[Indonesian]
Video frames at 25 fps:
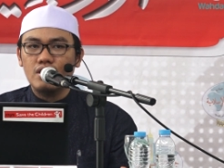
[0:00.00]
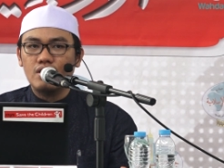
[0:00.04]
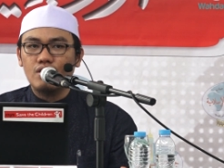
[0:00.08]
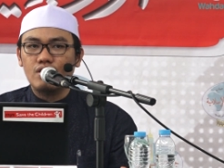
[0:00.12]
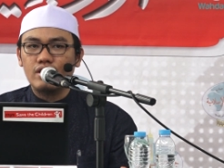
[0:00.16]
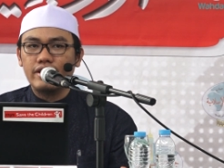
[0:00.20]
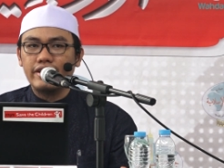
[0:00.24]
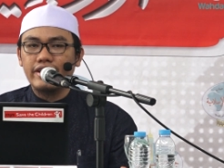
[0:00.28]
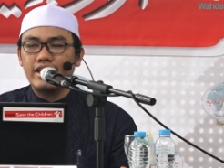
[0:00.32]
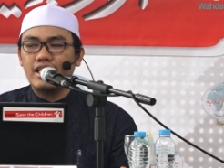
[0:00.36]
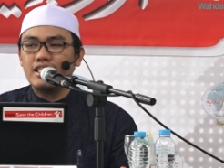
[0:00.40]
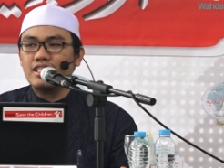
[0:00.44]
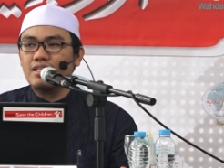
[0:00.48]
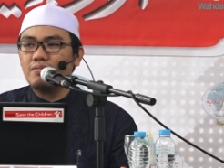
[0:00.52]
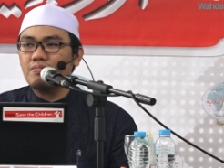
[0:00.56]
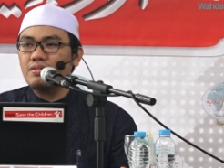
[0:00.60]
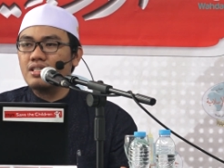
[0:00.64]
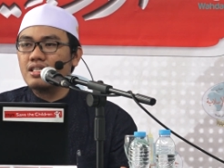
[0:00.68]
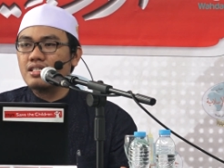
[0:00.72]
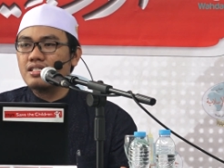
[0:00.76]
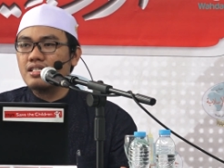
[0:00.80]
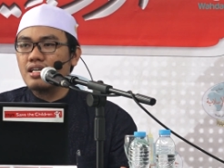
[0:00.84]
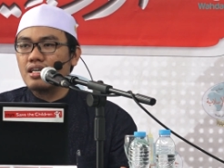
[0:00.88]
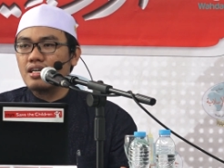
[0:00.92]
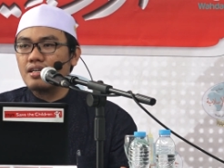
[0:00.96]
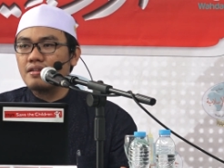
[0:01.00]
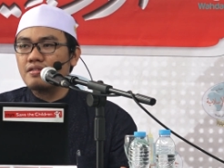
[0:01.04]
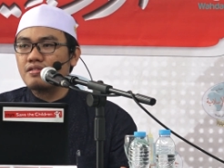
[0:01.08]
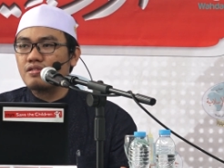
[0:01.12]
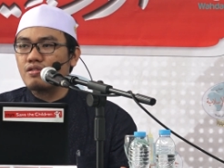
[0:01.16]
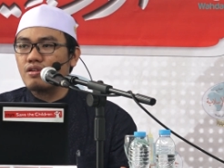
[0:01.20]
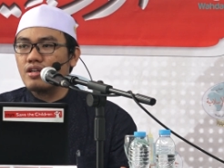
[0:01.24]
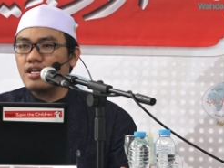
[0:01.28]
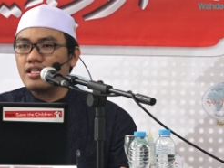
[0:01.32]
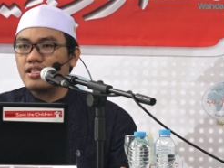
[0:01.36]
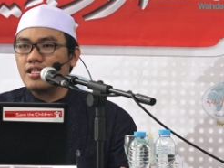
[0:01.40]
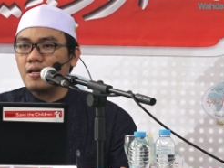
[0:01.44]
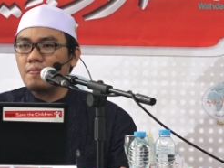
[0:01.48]
orang yang hanya mengerjakan
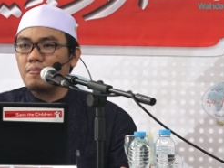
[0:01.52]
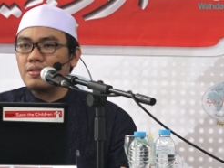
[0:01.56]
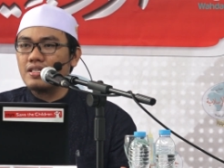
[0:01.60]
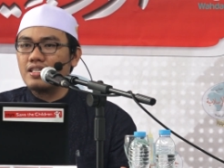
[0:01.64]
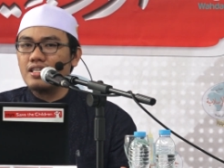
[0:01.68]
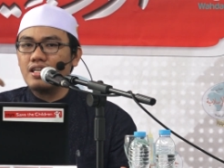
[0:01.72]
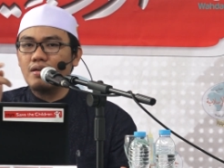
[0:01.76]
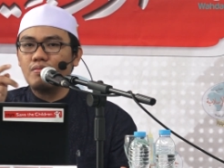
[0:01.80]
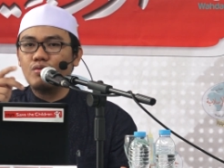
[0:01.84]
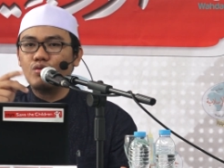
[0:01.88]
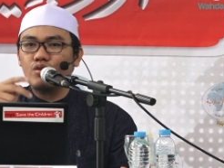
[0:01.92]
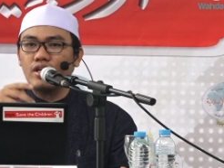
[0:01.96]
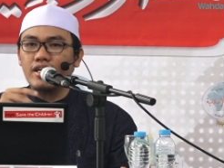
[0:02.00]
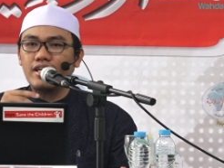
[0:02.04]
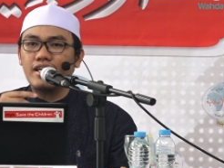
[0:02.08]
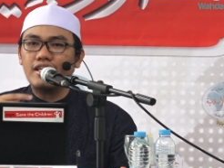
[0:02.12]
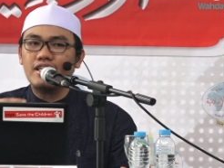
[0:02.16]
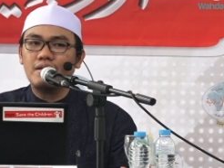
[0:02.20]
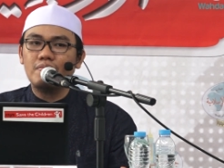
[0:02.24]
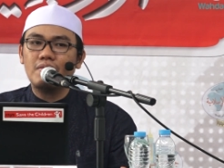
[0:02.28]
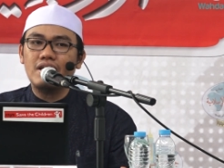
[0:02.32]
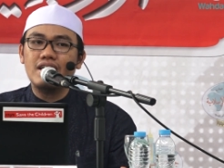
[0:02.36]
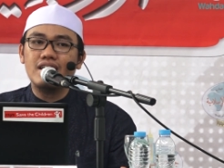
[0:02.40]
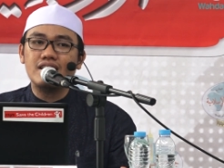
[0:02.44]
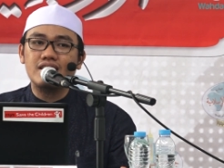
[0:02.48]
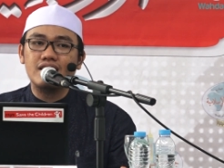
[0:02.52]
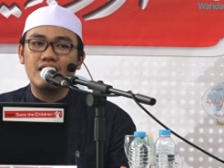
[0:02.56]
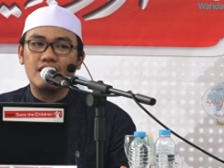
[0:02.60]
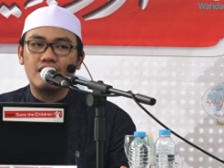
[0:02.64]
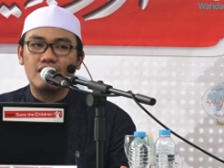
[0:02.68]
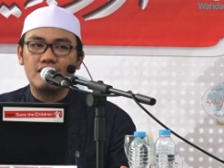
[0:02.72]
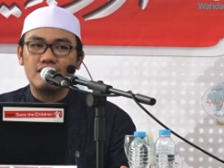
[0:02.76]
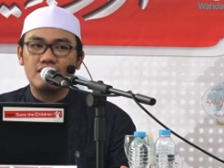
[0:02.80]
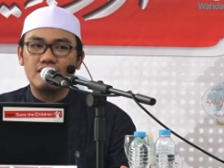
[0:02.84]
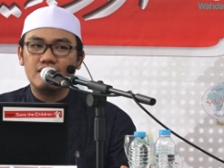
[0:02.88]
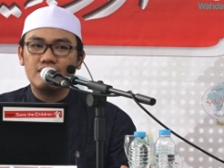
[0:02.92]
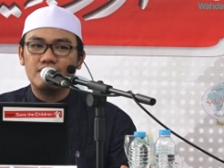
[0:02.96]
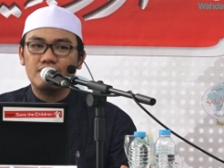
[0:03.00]
salat tapi tidak menunaikan ibadah
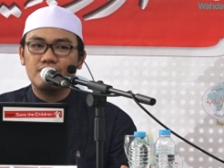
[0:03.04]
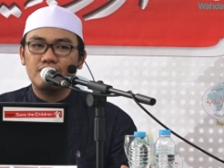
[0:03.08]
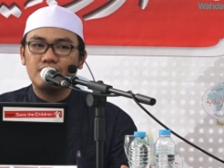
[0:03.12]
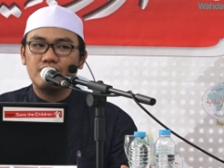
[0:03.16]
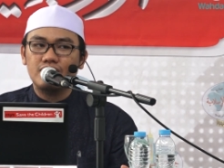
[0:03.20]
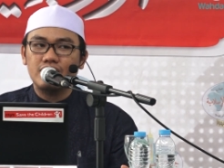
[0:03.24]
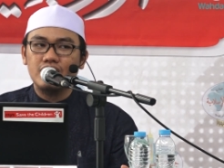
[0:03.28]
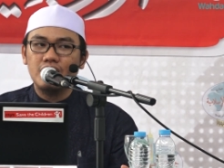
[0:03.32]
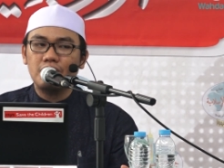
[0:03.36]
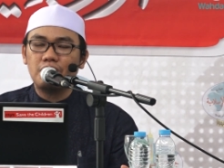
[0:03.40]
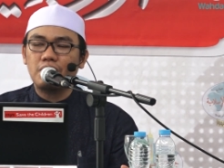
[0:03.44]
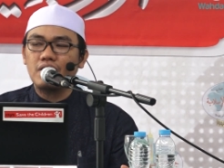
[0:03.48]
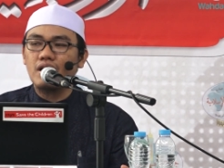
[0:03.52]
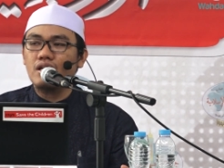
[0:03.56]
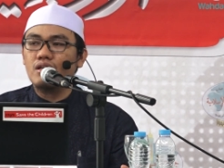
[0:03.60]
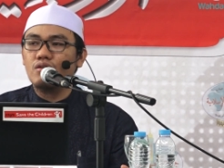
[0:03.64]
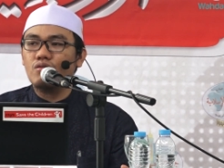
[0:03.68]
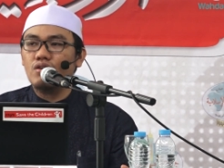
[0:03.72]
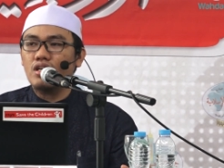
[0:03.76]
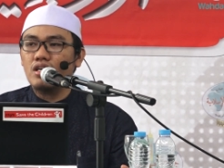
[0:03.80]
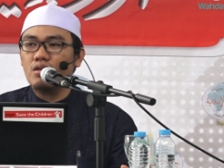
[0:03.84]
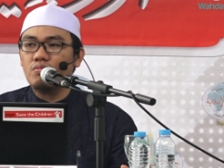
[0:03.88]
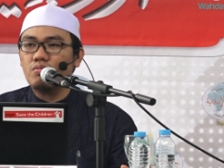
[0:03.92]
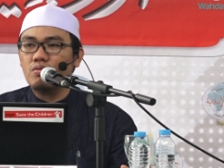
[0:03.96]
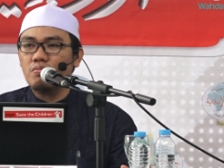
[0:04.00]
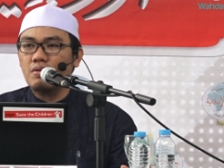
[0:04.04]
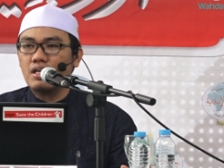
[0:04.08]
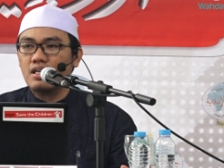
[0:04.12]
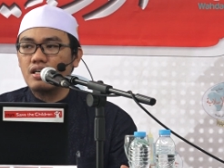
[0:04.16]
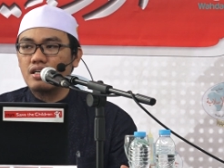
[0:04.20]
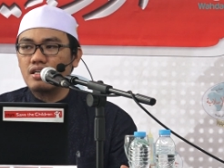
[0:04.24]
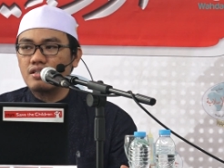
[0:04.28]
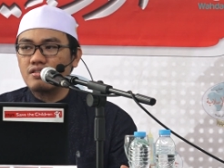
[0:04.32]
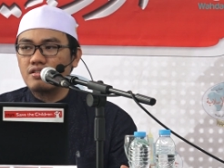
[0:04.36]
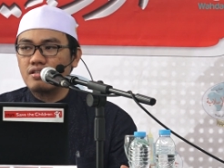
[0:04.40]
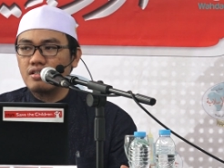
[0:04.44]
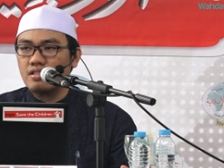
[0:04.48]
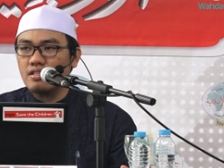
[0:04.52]
zakat diperangi oleh Abu
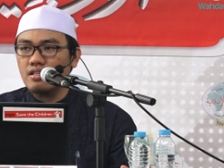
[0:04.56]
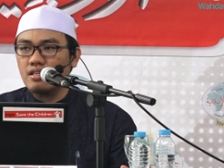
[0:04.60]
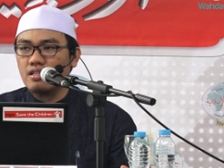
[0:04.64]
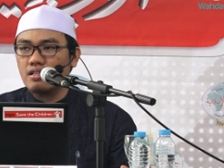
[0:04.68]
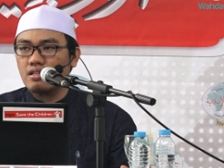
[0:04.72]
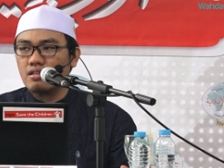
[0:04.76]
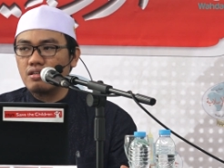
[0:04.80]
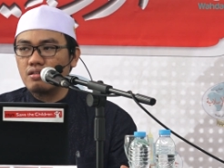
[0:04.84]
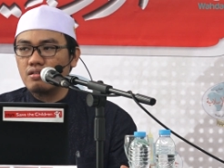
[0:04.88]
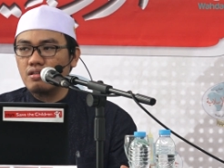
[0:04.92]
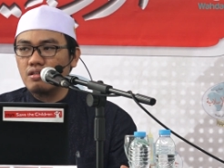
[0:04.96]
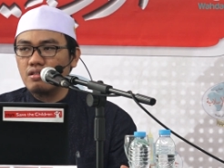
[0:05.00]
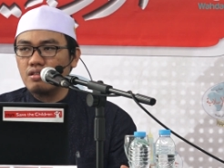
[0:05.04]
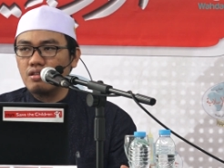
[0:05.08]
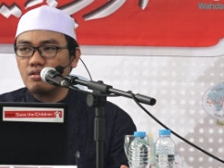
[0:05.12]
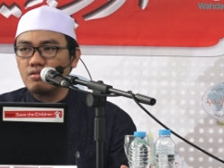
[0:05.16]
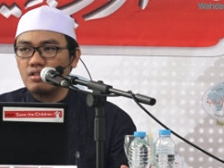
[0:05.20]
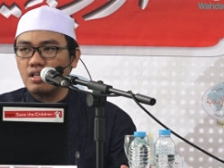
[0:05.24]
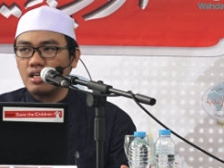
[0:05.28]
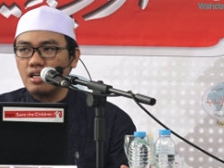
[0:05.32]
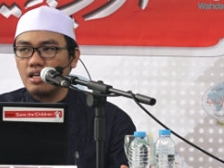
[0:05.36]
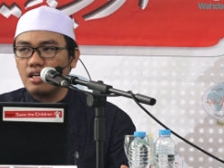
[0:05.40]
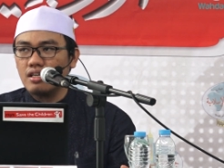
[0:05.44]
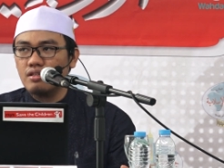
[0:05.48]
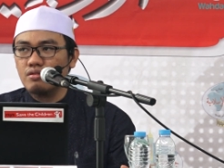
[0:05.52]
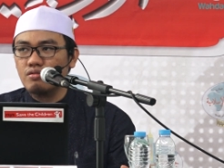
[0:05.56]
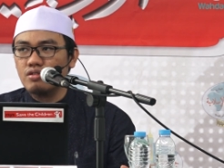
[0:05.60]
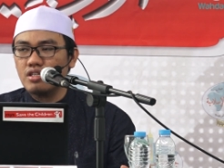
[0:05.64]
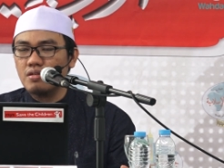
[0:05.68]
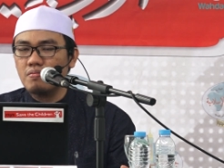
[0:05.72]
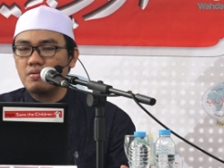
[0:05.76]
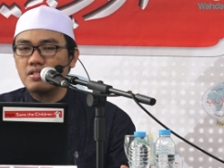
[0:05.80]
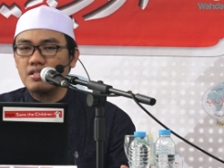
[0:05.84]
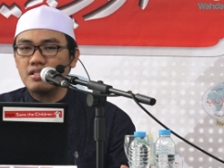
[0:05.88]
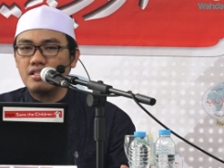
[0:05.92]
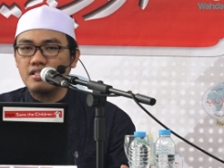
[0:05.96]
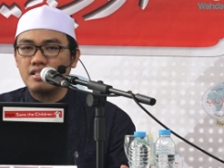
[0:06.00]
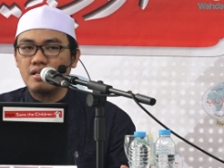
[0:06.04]
Bakar As-Siddiq radhiyallahu taala anhu
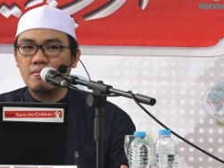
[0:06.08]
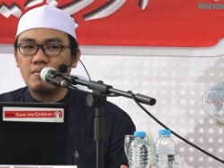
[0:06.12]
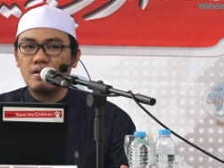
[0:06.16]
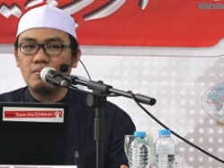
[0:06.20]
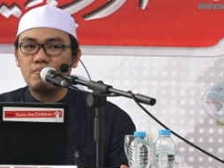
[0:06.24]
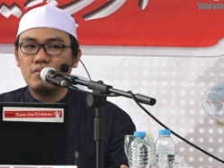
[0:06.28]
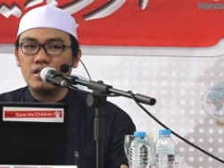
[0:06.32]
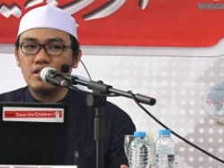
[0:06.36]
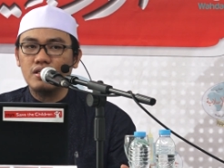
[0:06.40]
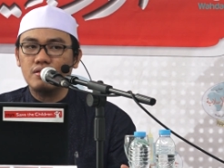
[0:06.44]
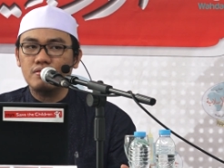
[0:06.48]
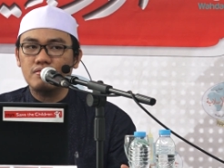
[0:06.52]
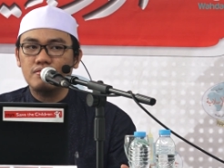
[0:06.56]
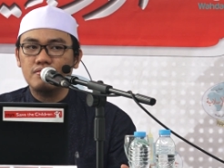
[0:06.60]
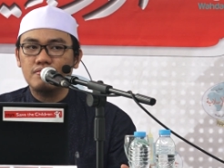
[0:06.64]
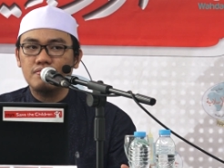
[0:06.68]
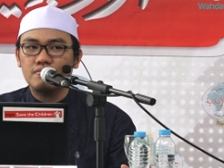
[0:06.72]
di, di zaman beliau